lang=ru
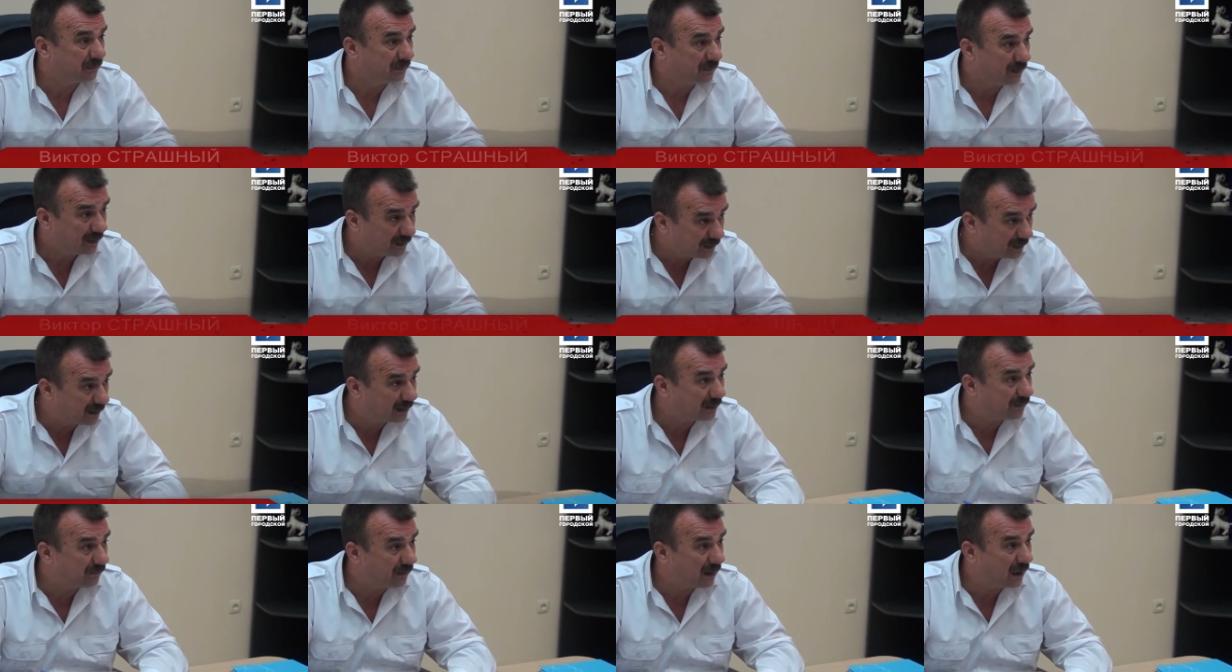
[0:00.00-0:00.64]
и
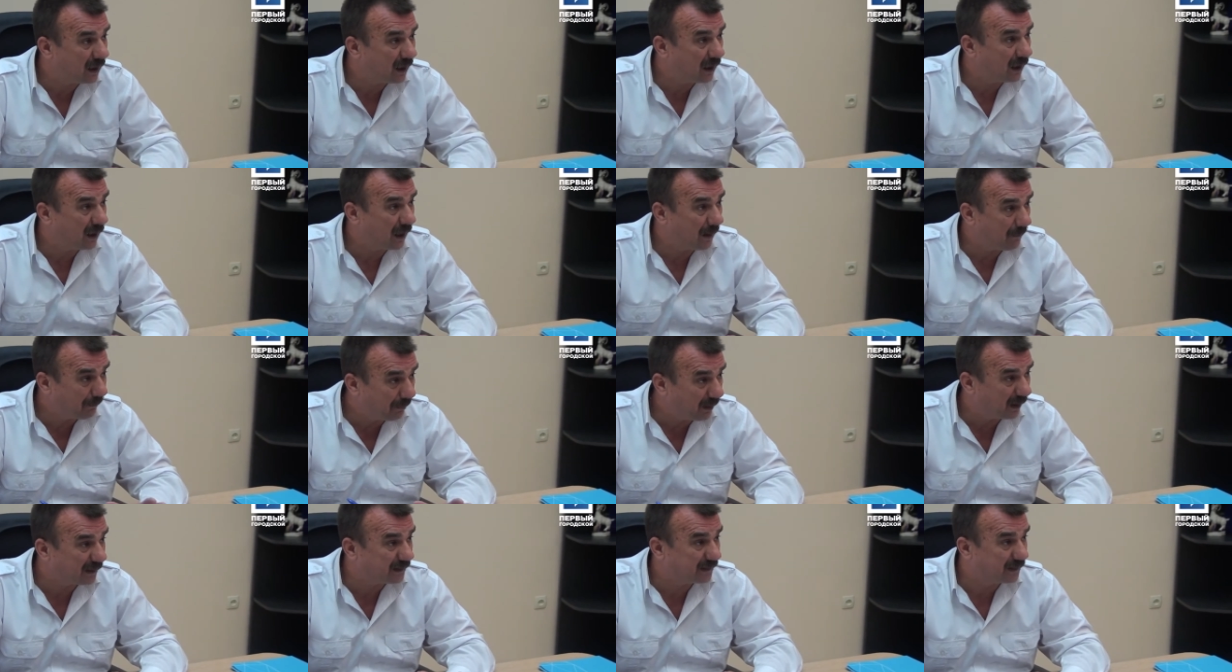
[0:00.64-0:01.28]
те два
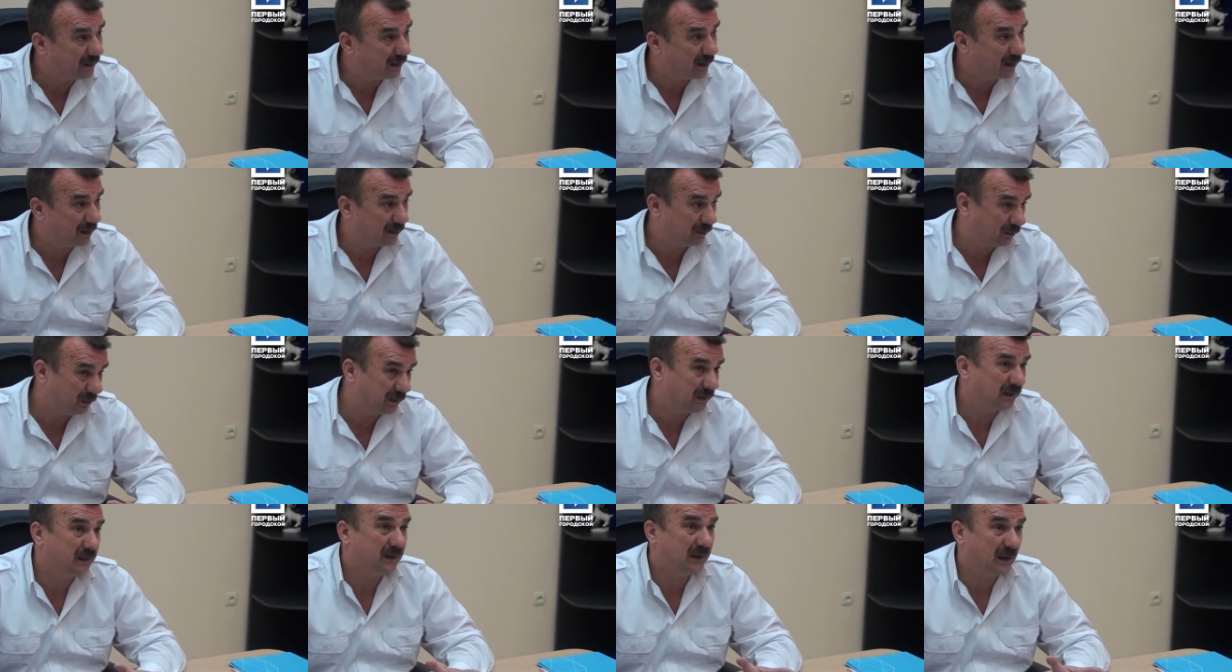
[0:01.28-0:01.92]
опасные,
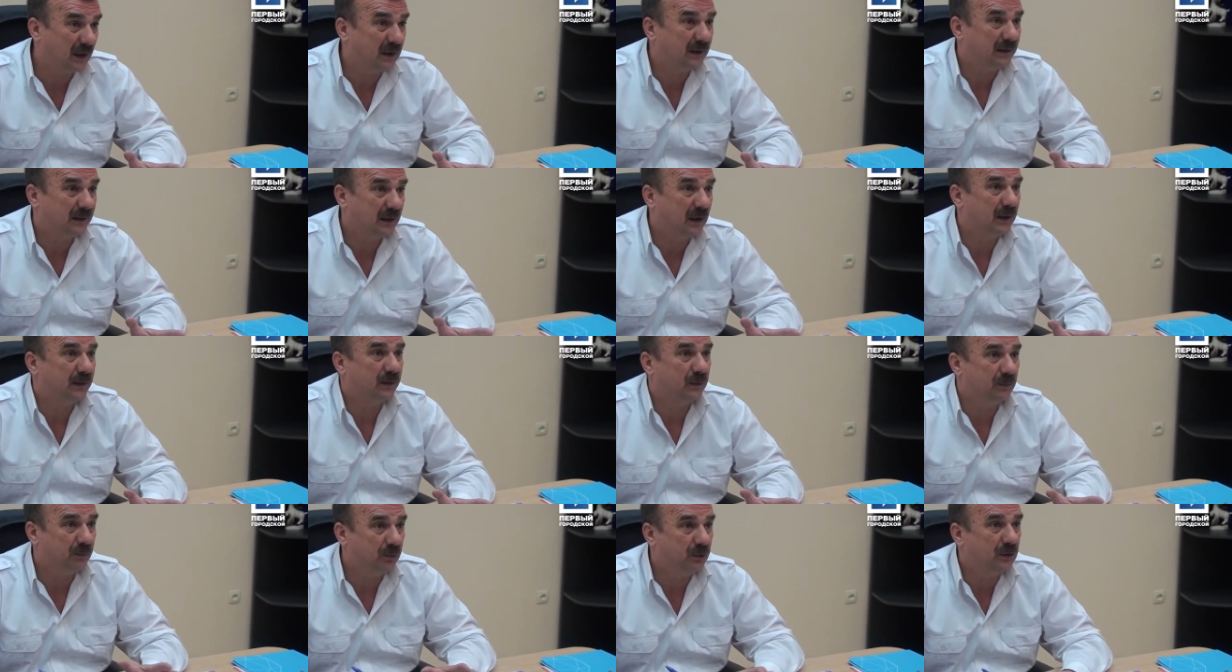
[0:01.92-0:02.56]
то значит
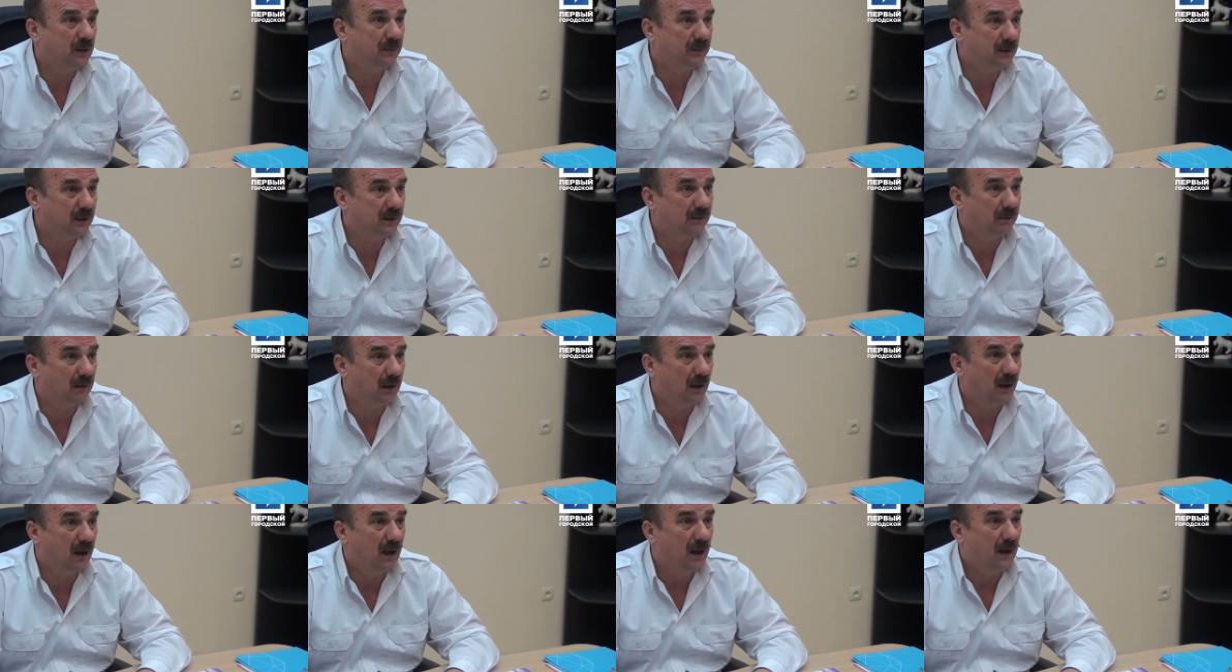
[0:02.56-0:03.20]
сразу будем
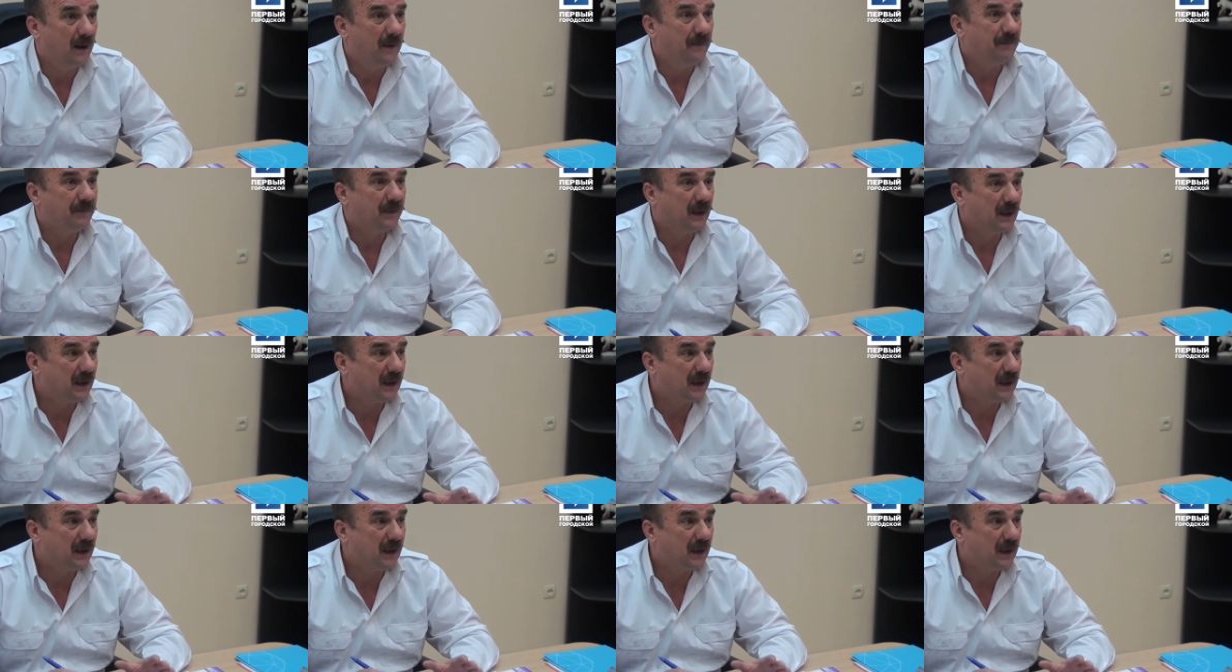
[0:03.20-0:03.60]
Просто если уже люди